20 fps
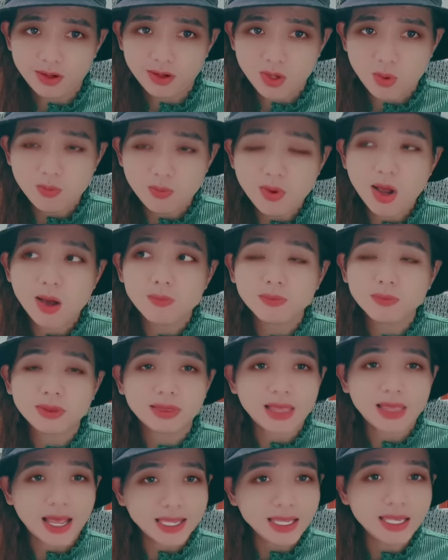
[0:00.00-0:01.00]
đúng không
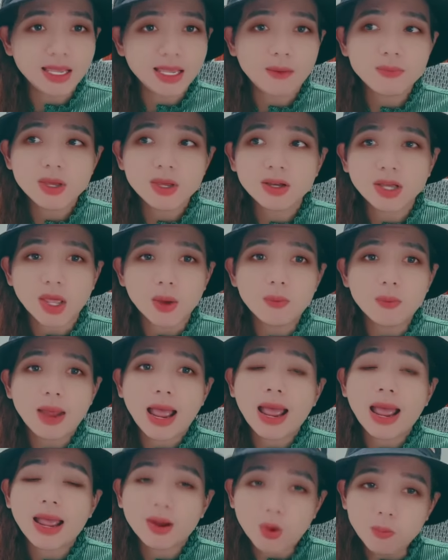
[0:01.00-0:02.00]
tại vì giống như kiểu là
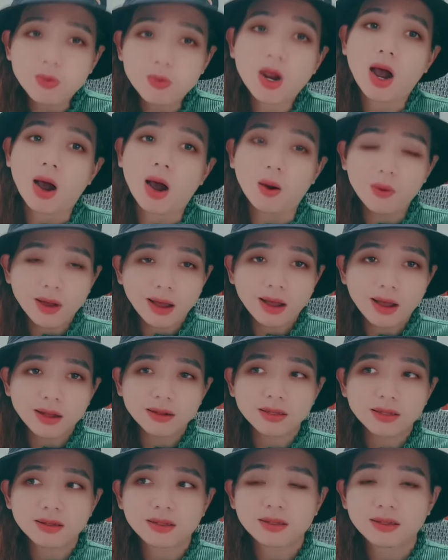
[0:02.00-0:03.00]
ai cũng khổ hết
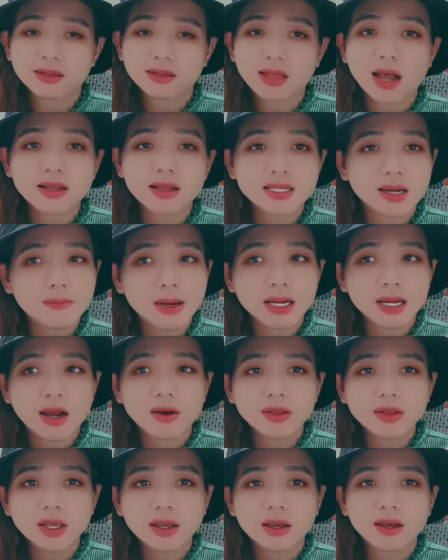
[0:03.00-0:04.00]
thật sự mà
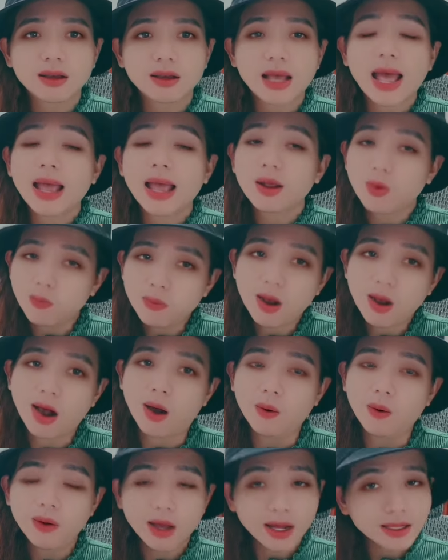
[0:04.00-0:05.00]
nói thì ờ, ai cũng
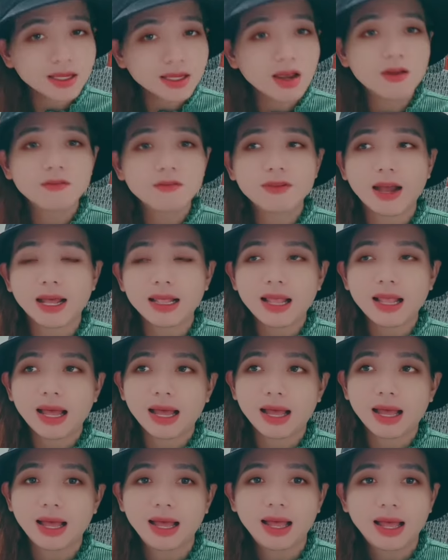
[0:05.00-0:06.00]
khổ hết chứ không phải
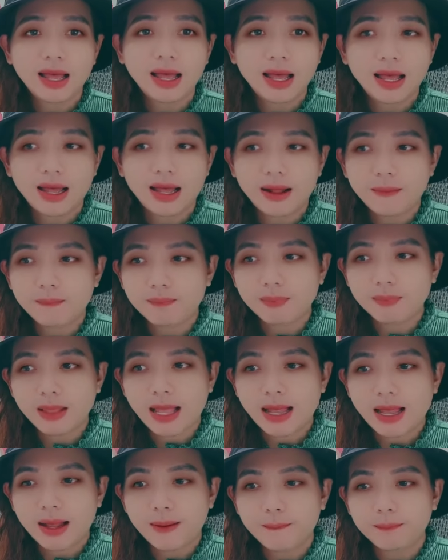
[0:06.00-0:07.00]
là à,
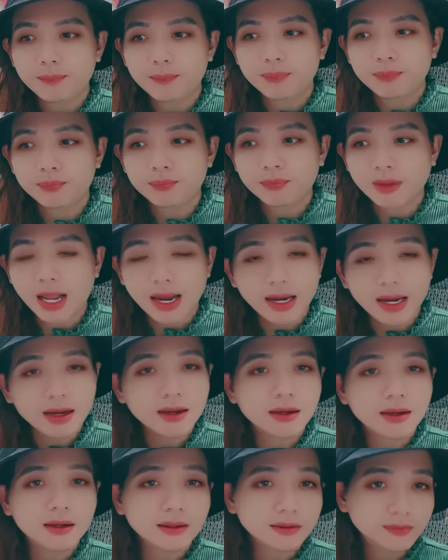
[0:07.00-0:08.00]
làm ấy
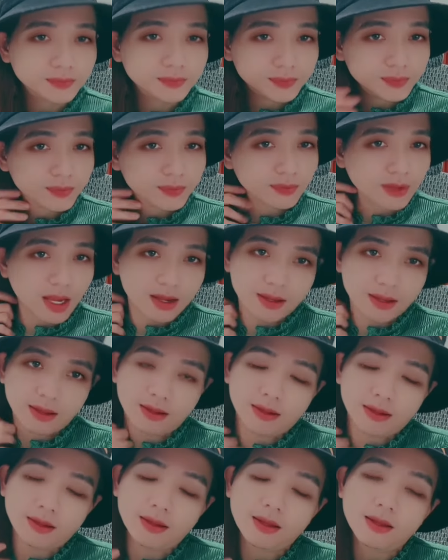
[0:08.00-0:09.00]
nữa thì
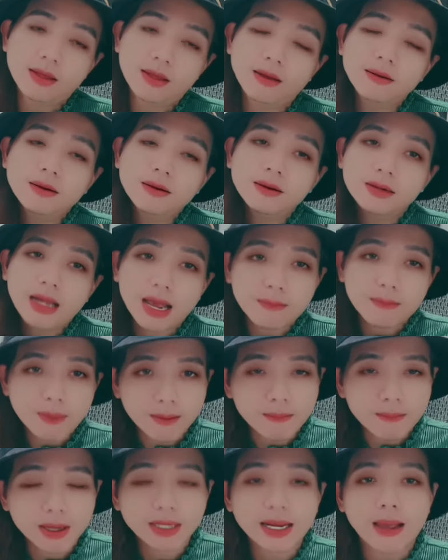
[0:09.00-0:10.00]
những người nào mà
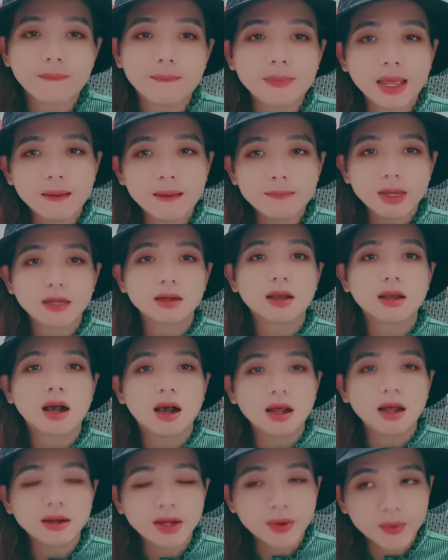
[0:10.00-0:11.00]
mình cảm thấy mình
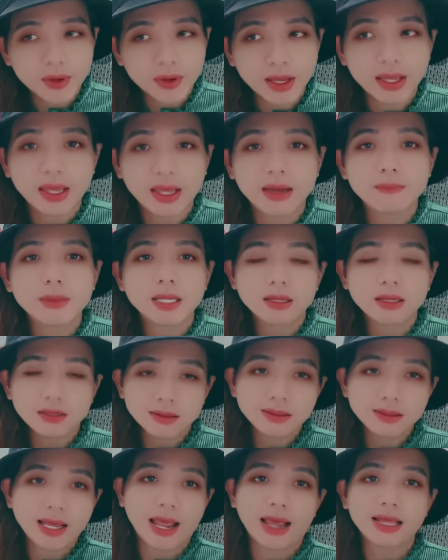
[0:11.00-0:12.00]
có điều kiện mình
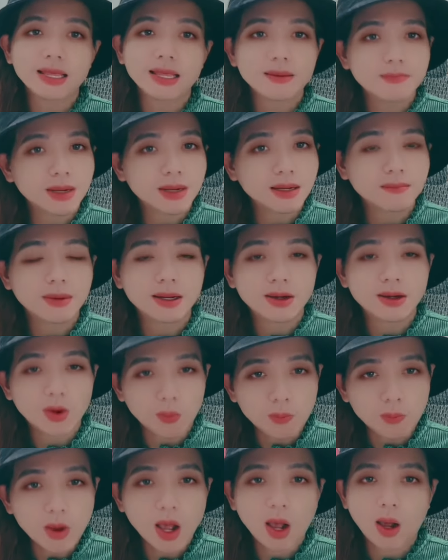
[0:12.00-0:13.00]
dư giả thì mình mình
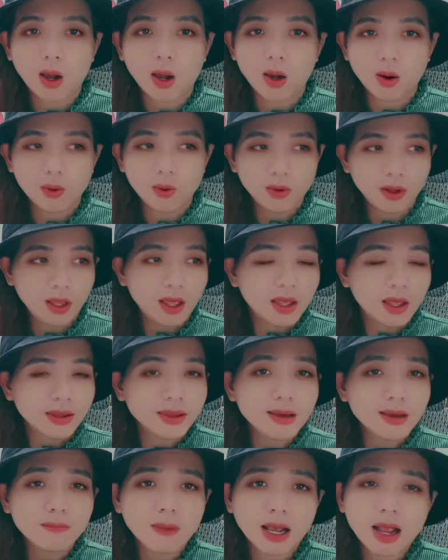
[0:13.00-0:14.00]
ủng hộ
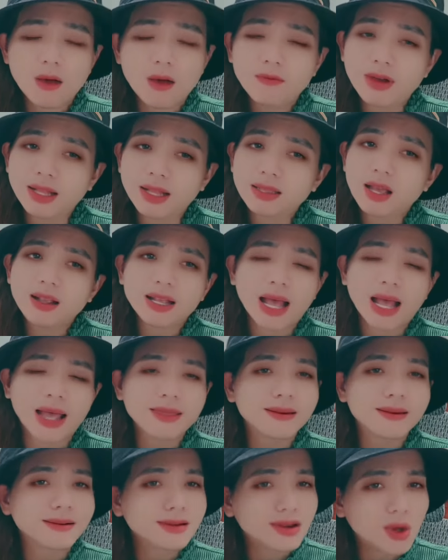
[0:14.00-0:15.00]
nhưng mà không phải tất cả
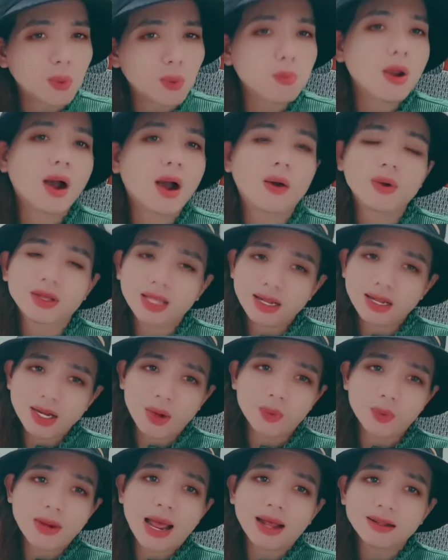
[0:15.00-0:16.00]
những người ủng hộ người ta
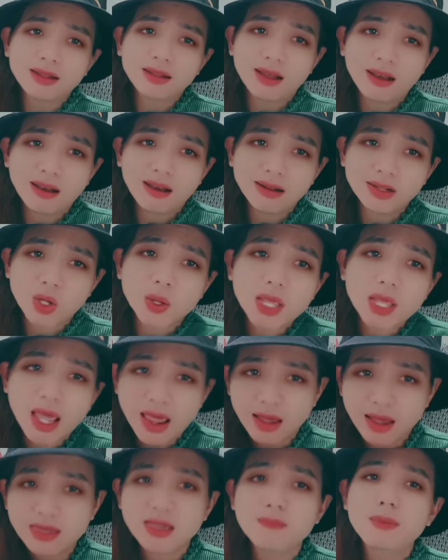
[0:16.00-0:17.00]
đều đăng lên nói
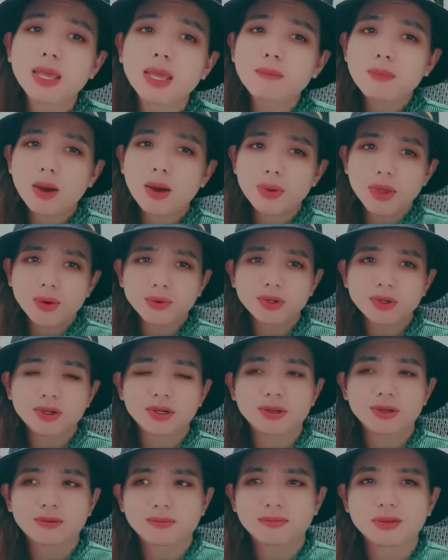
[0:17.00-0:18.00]
thiệt chứ biết bao nhiêu
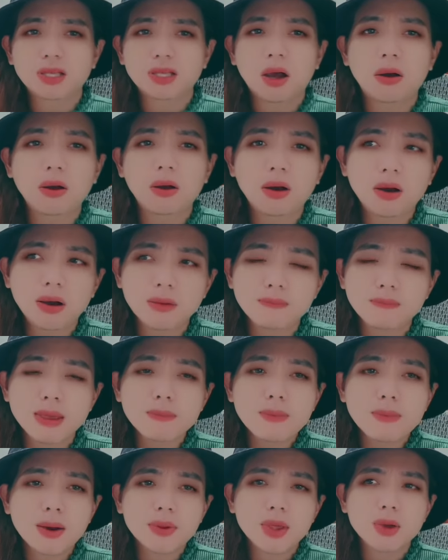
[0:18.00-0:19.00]
người trời ơi biết
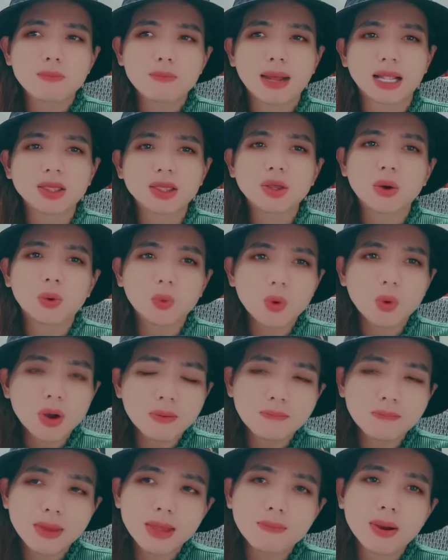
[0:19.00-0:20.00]
bao nhiêu mạnh thường
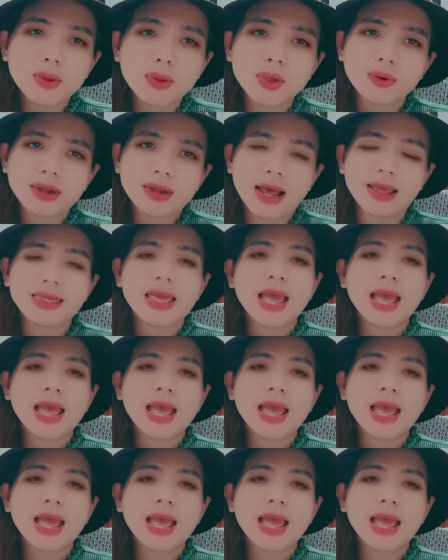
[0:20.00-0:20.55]
quân biết bao nhiêu đại